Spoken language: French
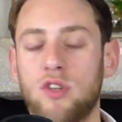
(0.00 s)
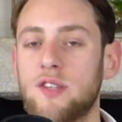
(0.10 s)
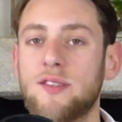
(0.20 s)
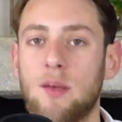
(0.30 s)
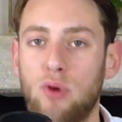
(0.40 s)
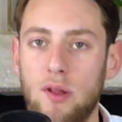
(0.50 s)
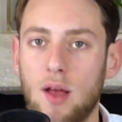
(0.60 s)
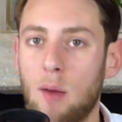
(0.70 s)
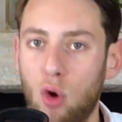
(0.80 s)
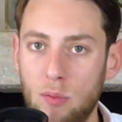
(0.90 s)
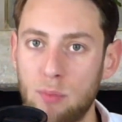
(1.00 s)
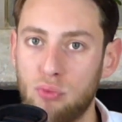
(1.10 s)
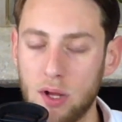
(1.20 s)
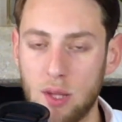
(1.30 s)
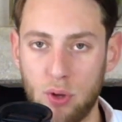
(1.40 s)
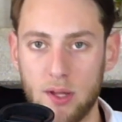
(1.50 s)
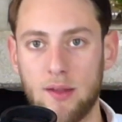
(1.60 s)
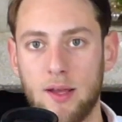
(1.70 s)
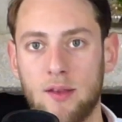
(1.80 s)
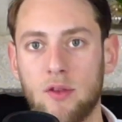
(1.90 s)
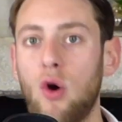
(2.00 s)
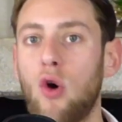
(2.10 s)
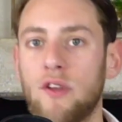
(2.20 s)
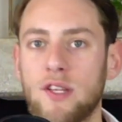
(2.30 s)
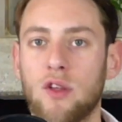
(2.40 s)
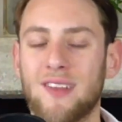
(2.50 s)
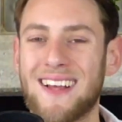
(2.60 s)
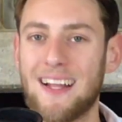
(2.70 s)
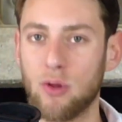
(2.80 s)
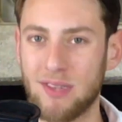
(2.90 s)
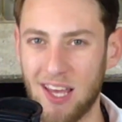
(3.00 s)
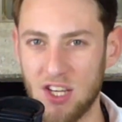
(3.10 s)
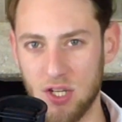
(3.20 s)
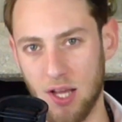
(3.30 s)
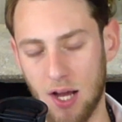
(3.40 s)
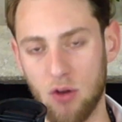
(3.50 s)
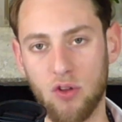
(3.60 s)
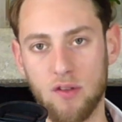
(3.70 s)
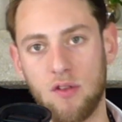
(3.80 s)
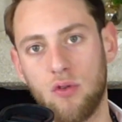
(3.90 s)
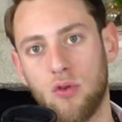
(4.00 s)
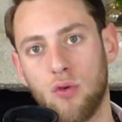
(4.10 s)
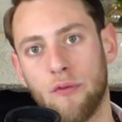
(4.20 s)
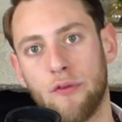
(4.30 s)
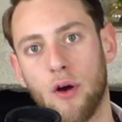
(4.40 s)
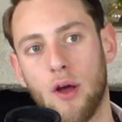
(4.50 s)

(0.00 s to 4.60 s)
déjà, ça, ça peut être un premier point qui peut être intéressant, on va dire, dans un cadre très général de sortie de zone de confort.